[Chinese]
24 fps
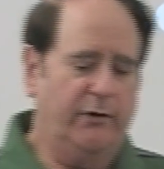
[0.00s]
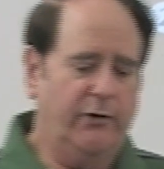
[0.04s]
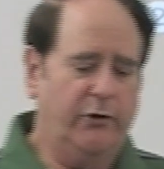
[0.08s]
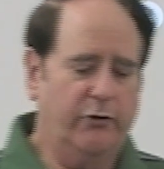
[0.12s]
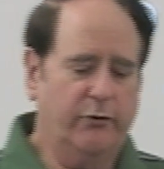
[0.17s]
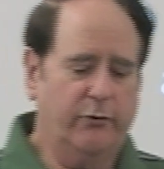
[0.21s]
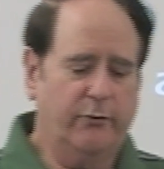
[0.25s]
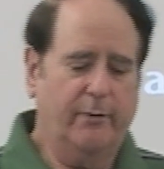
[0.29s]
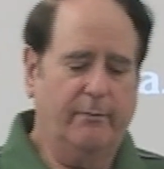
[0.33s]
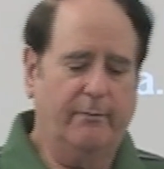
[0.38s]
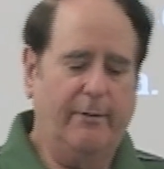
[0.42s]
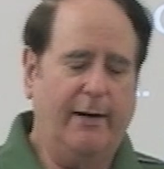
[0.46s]

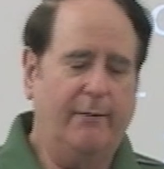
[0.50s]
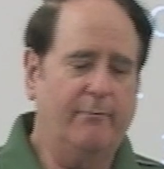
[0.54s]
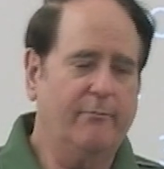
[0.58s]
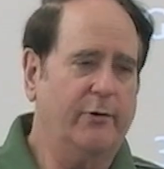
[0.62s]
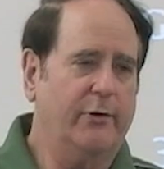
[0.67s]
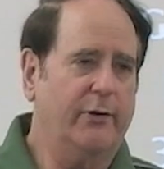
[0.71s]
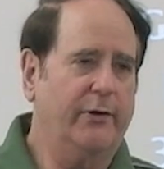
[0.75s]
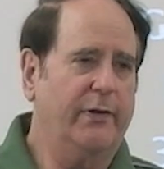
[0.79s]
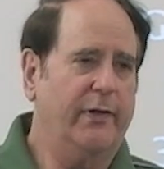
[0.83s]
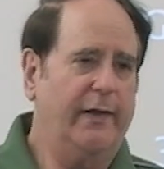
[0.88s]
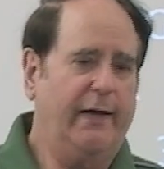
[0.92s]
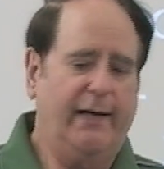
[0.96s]
你应
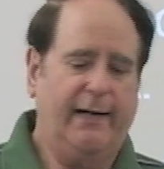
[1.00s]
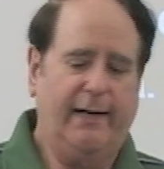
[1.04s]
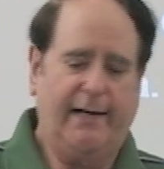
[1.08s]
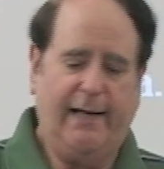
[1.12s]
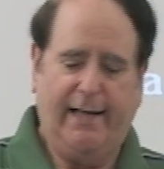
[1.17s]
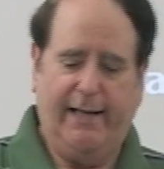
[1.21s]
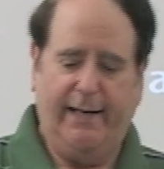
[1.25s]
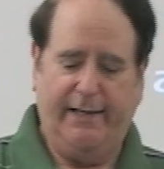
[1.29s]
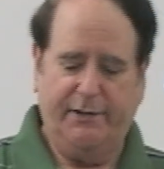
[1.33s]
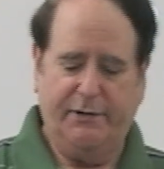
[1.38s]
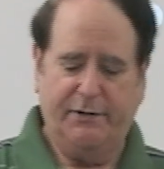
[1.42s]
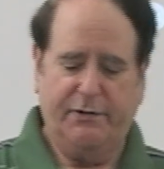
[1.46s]
该还
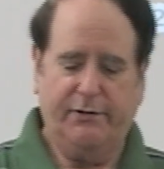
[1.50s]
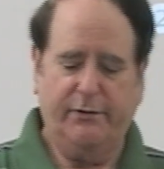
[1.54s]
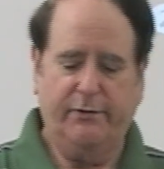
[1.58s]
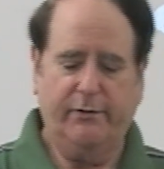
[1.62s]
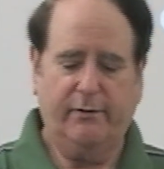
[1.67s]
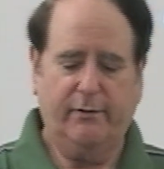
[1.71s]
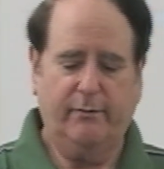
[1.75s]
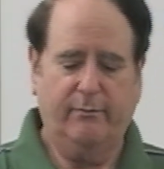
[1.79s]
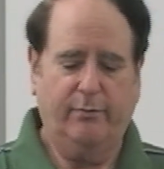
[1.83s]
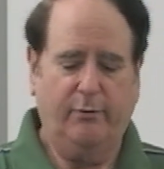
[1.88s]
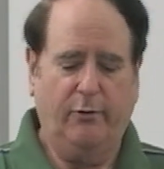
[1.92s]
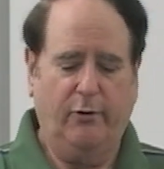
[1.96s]
记得
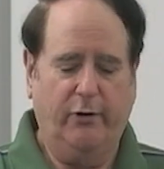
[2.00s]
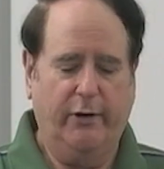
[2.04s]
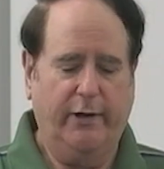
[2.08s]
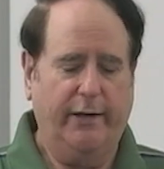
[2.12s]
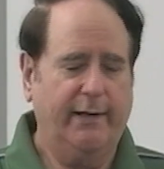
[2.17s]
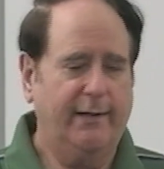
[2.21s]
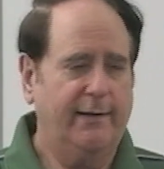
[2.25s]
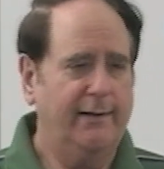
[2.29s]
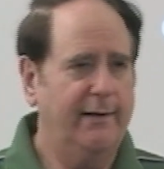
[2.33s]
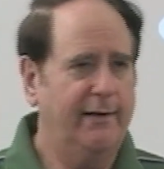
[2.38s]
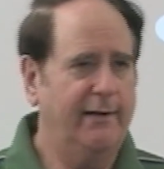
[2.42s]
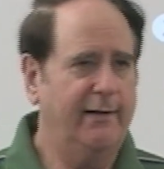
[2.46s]
尼
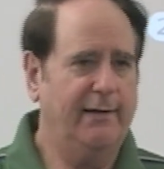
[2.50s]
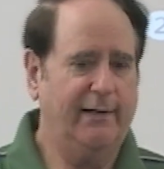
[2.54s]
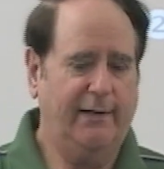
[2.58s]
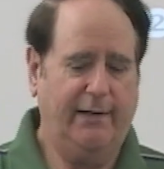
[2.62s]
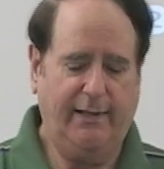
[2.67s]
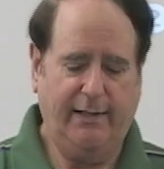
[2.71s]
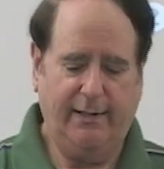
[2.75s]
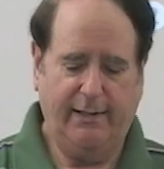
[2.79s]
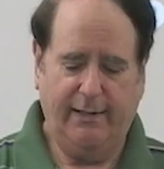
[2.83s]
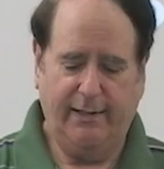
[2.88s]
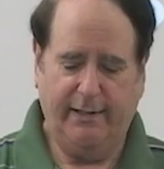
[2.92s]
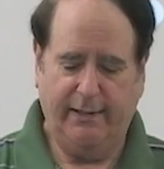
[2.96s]
布
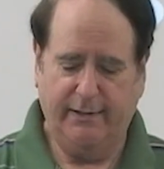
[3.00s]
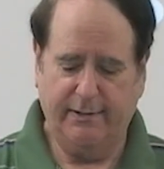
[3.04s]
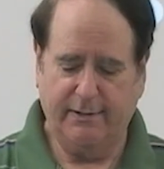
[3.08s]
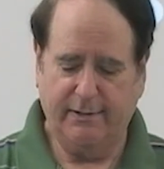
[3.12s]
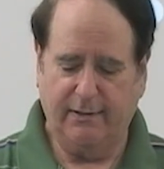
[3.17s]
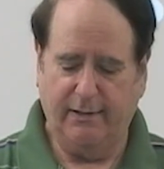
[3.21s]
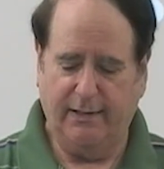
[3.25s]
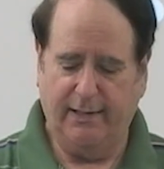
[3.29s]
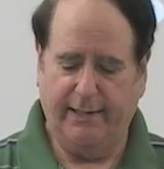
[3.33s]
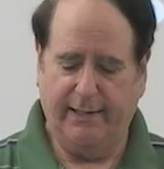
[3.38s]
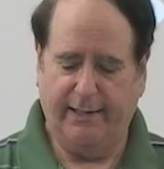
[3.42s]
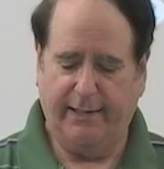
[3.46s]
贾尼撒
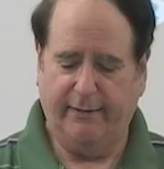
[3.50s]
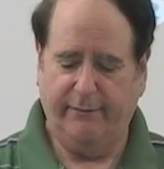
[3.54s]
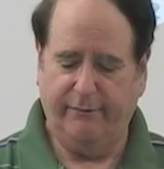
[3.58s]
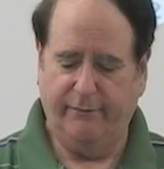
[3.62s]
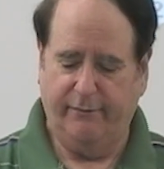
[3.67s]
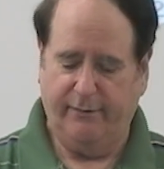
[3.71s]
王。